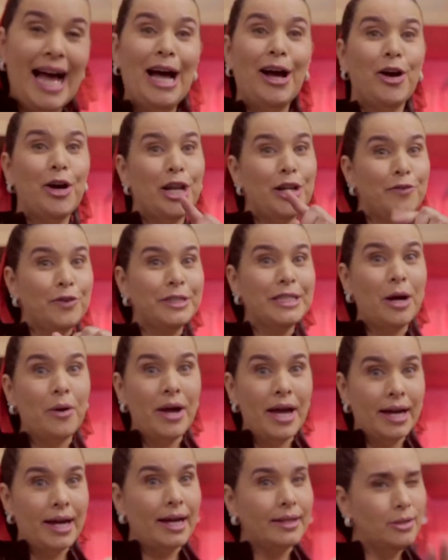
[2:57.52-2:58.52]
Agora eu vou dar
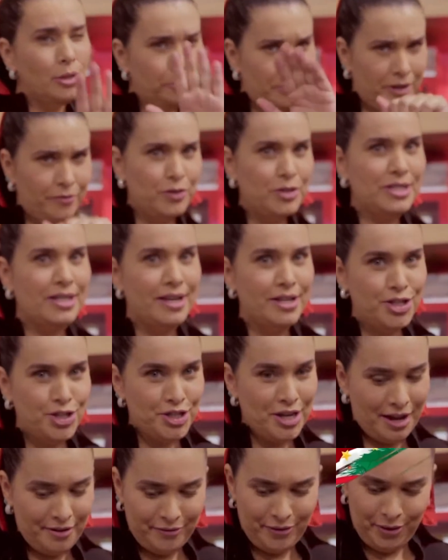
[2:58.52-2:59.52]
um recadinho para vocês e
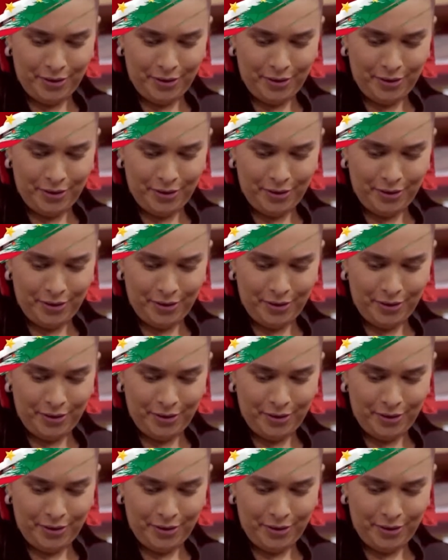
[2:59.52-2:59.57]
já